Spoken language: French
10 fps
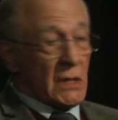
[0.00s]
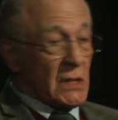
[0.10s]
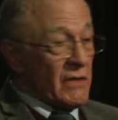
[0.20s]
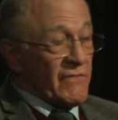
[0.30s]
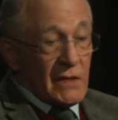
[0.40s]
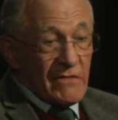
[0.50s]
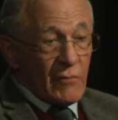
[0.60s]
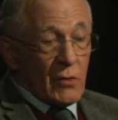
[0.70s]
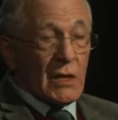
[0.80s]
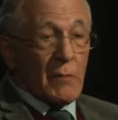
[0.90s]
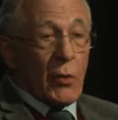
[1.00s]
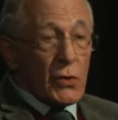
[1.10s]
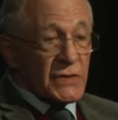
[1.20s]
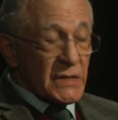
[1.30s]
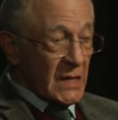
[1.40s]
il y a effectivement un
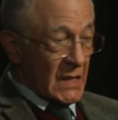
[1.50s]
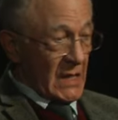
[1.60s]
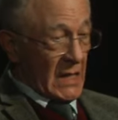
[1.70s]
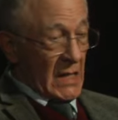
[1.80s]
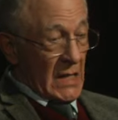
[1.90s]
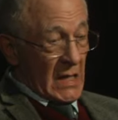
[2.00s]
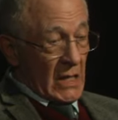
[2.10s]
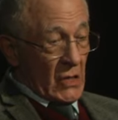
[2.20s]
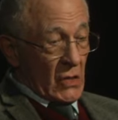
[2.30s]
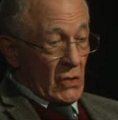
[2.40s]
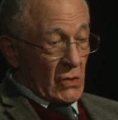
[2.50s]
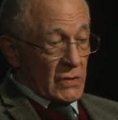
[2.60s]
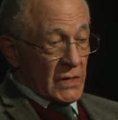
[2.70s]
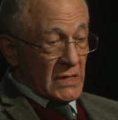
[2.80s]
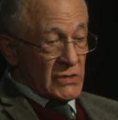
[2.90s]
procès euh,
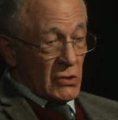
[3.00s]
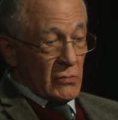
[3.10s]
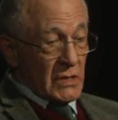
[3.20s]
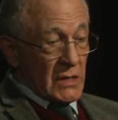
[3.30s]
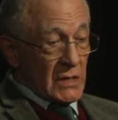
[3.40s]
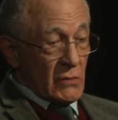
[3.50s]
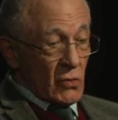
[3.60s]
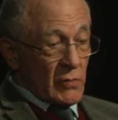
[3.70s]
des hommes et de l'animal,